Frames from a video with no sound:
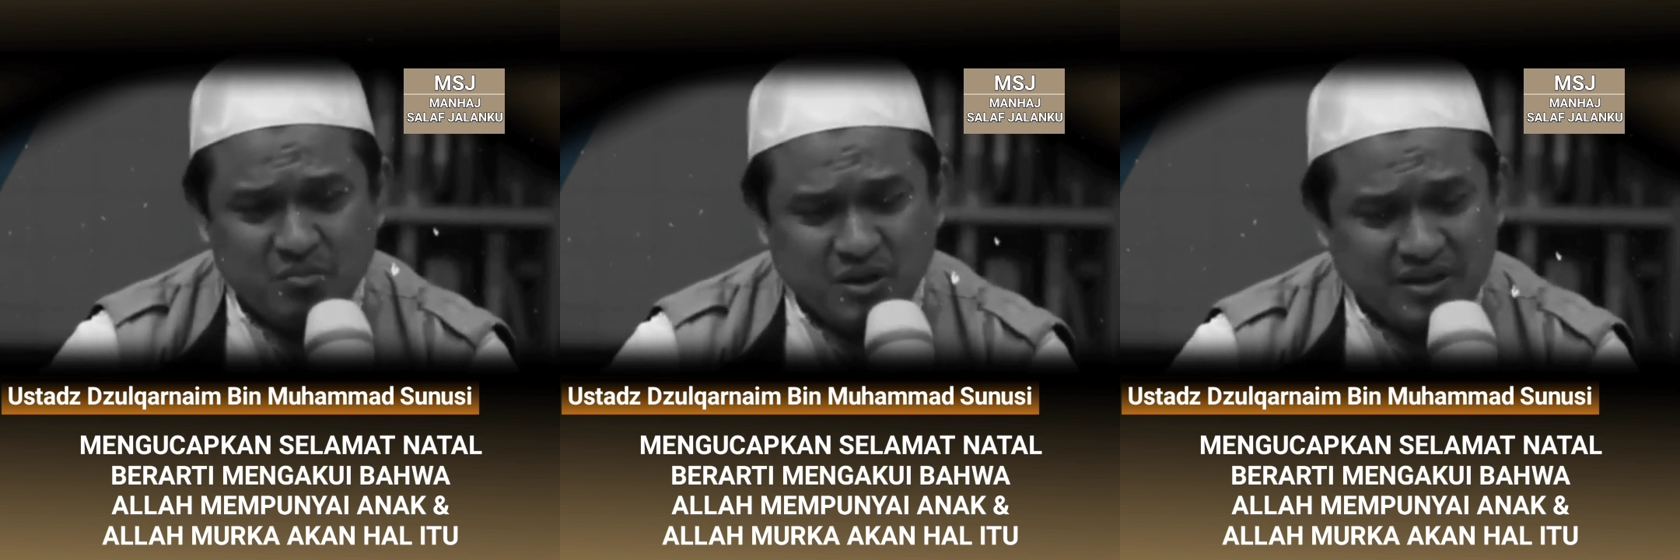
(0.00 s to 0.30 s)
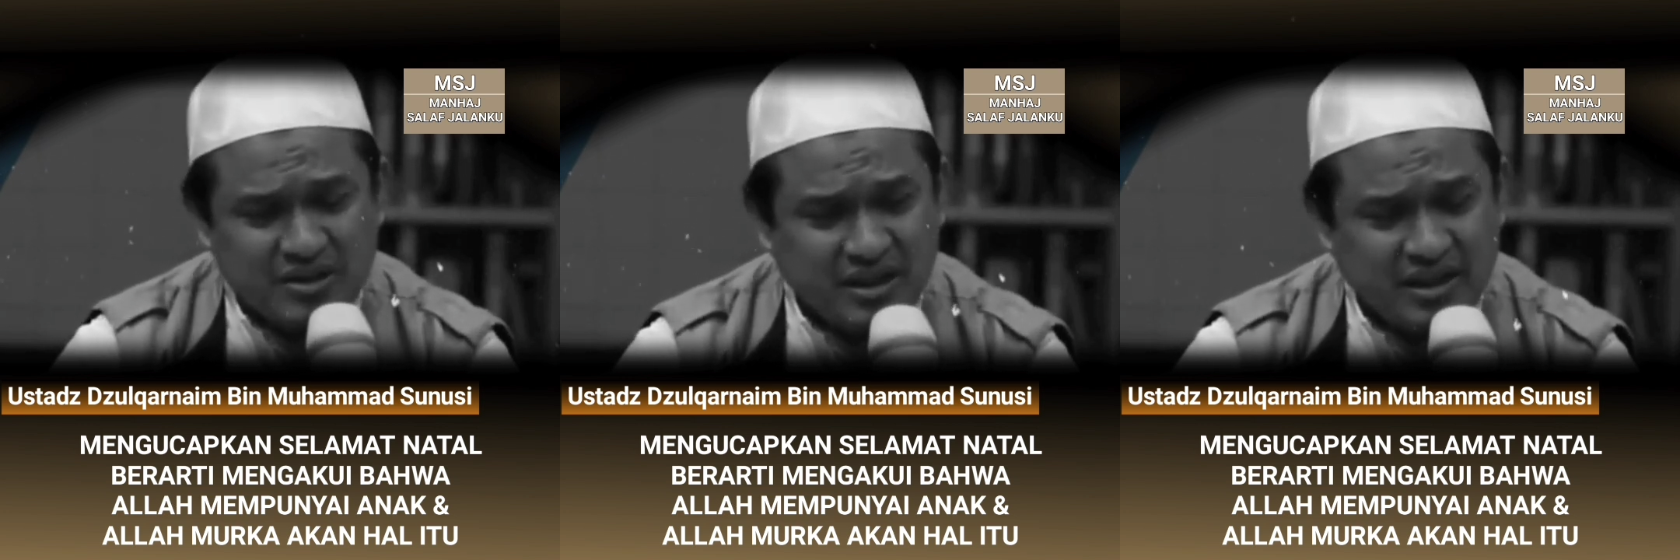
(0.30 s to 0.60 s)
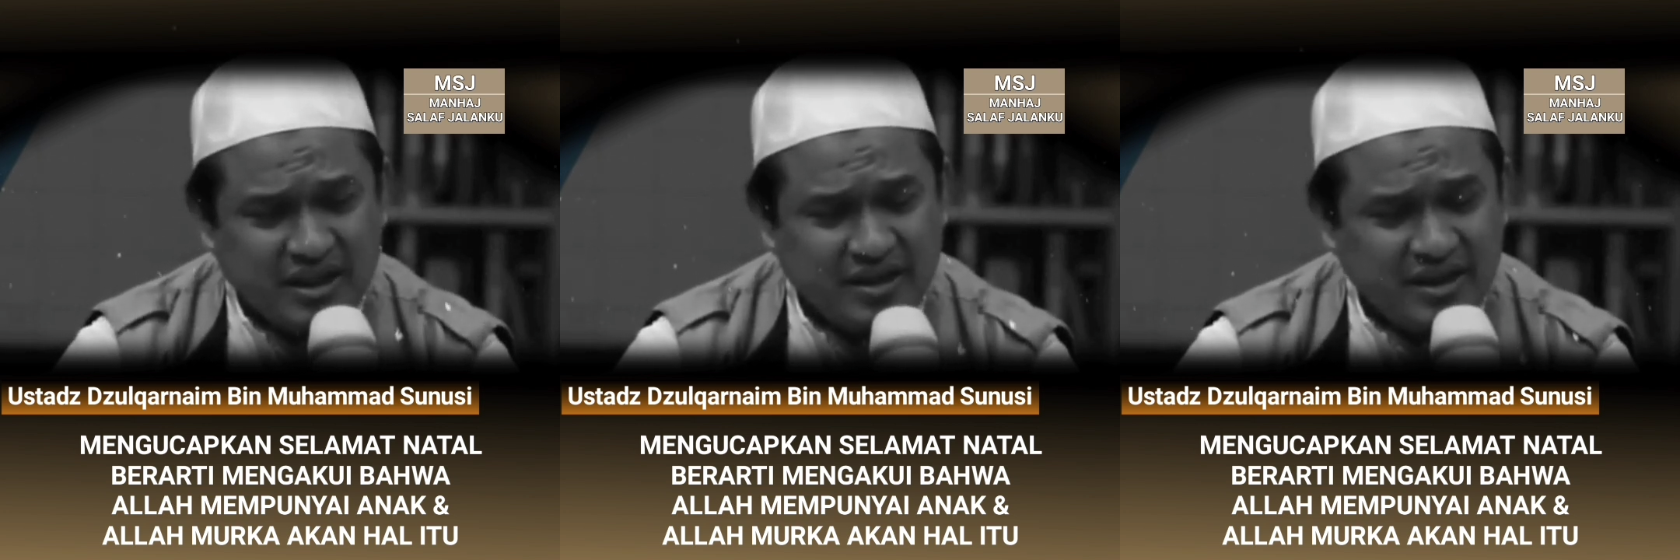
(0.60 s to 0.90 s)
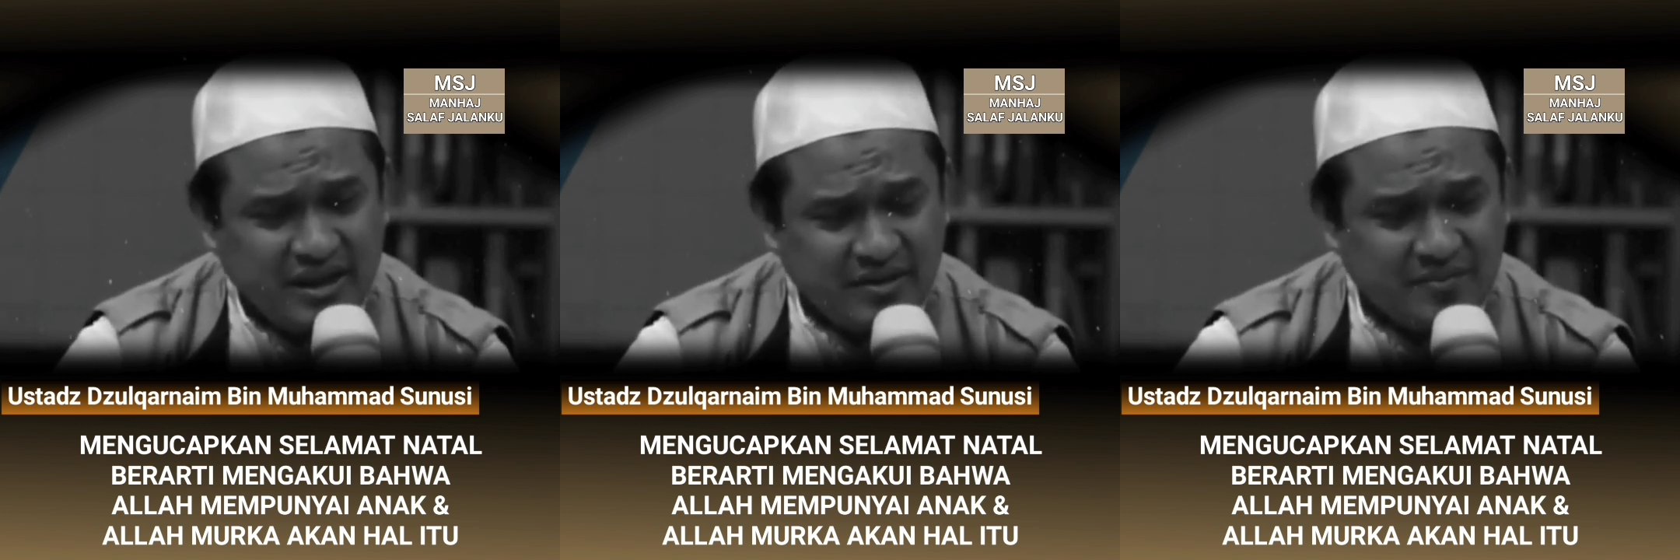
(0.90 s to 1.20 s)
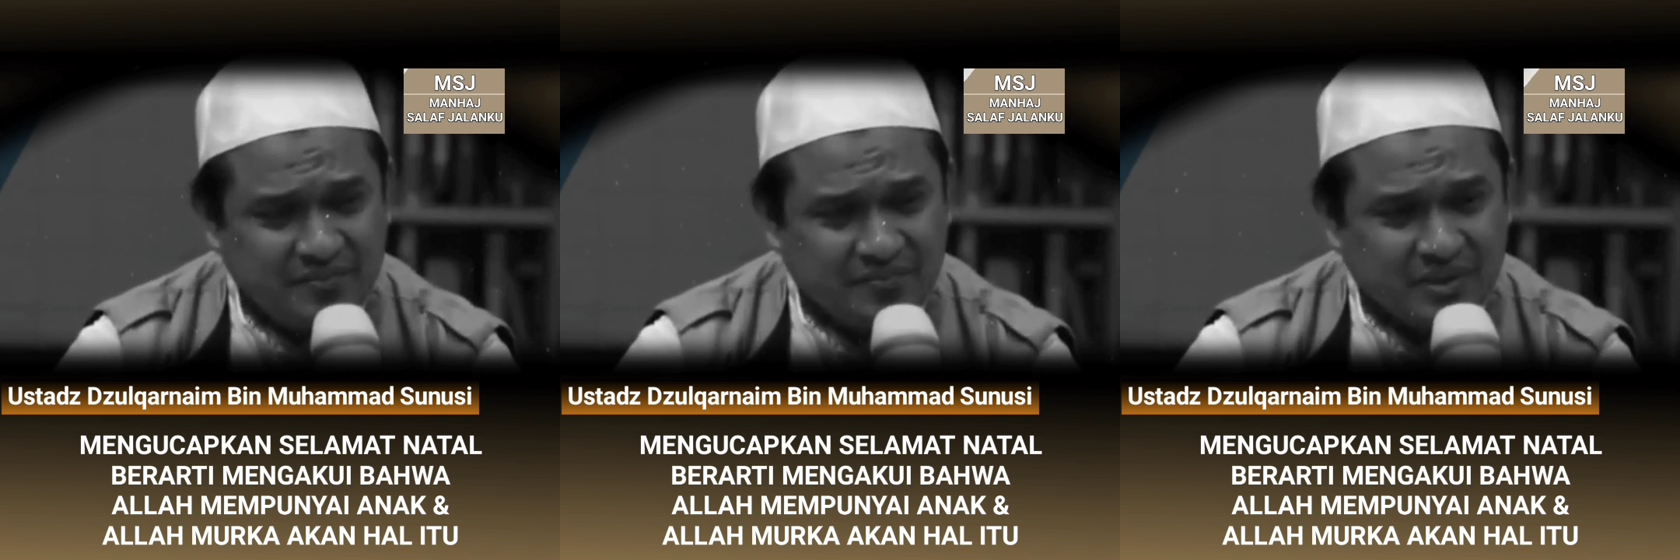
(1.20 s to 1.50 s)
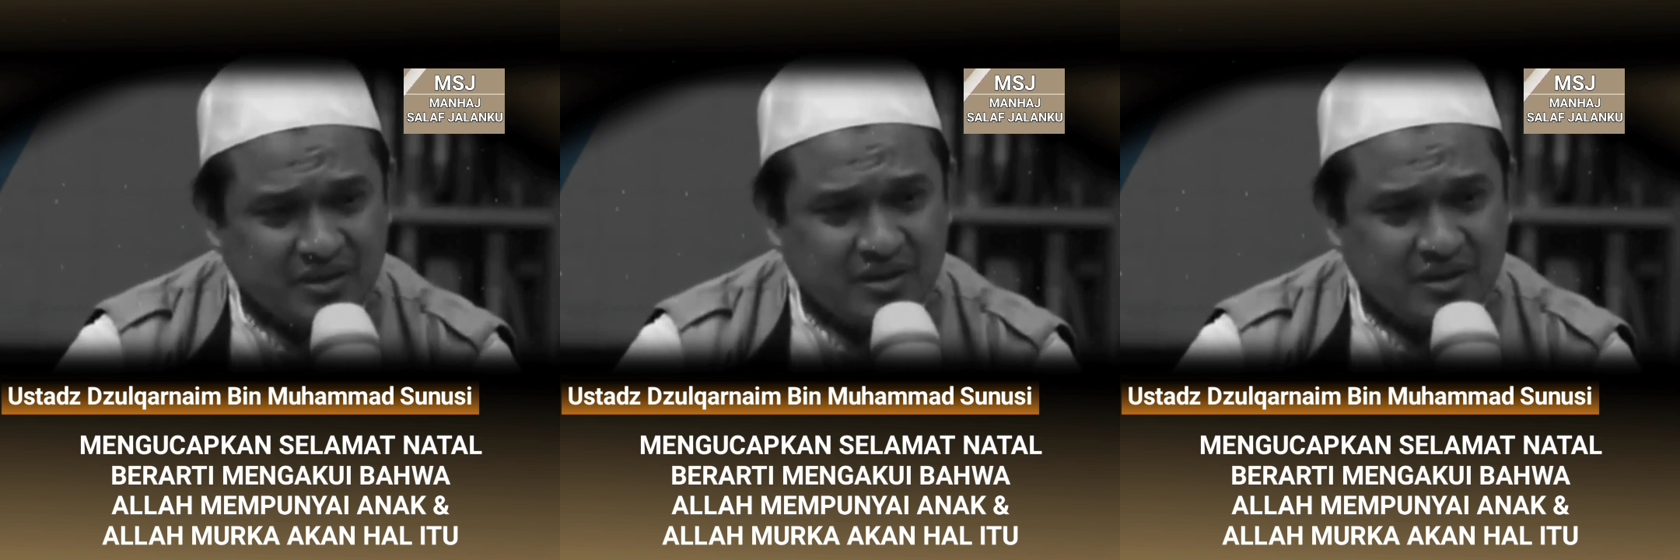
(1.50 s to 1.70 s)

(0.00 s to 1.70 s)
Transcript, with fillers: berbuat kesyirikan ini